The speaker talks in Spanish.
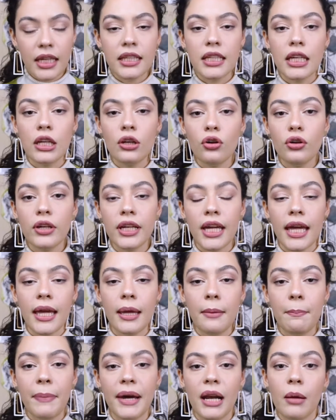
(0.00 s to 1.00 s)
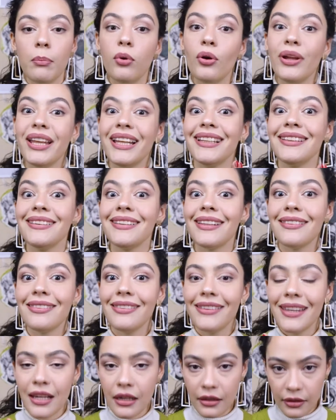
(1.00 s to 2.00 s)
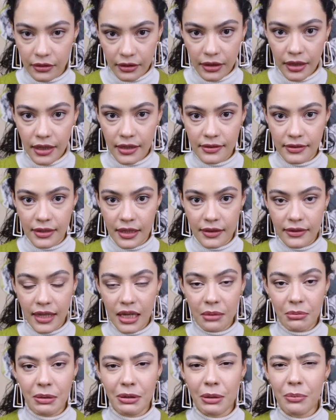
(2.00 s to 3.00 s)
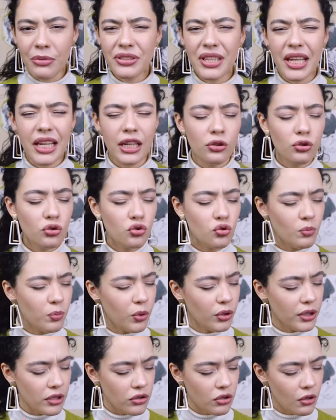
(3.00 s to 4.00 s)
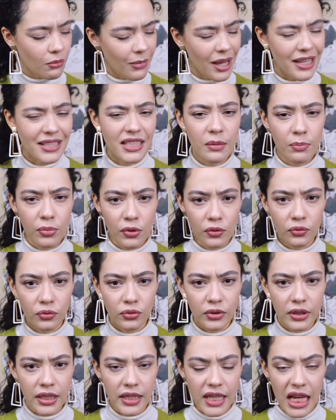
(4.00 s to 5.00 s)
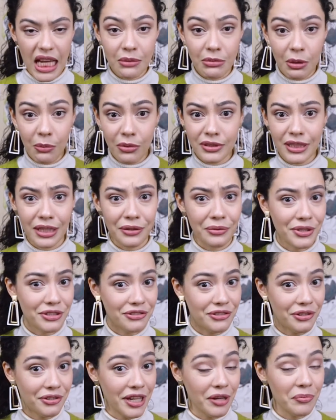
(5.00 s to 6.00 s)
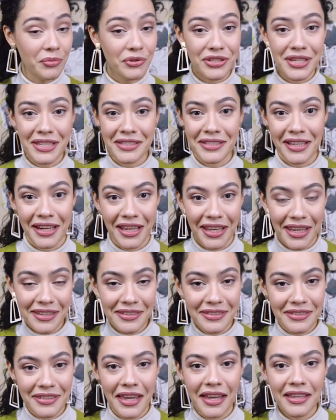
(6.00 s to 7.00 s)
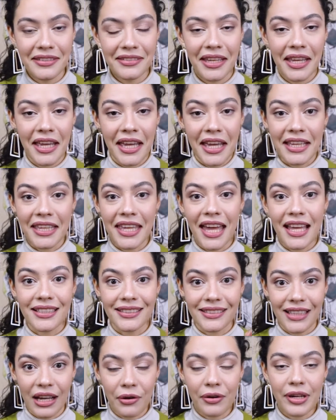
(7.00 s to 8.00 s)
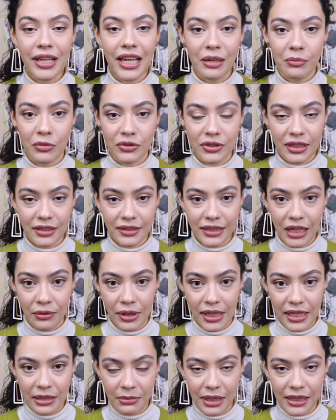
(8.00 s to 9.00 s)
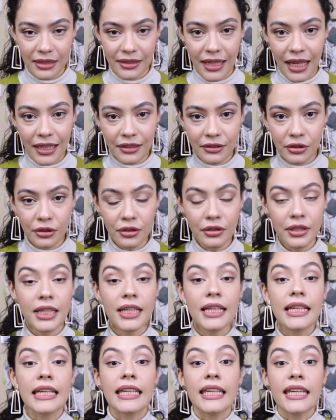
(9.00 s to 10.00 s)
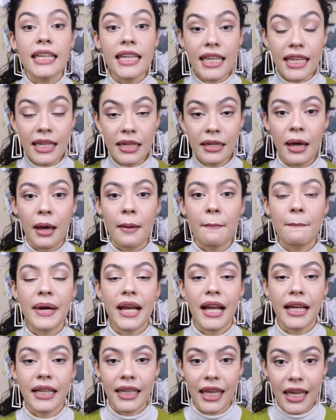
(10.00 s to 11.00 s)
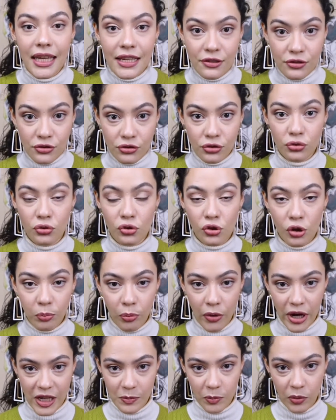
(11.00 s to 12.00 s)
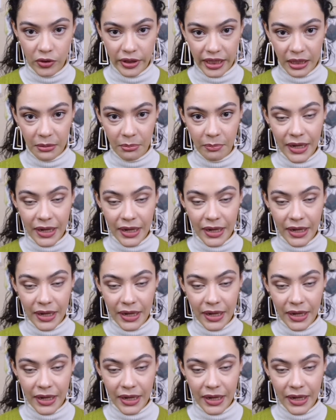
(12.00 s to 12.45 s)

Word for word: quiero que para poder entender este tema vamos a irnos un poquito más a profundidad, vamos a cuestionar muchas creencias que hasta ahora hemos estado alimentando y para que esto tú lo puedas poner en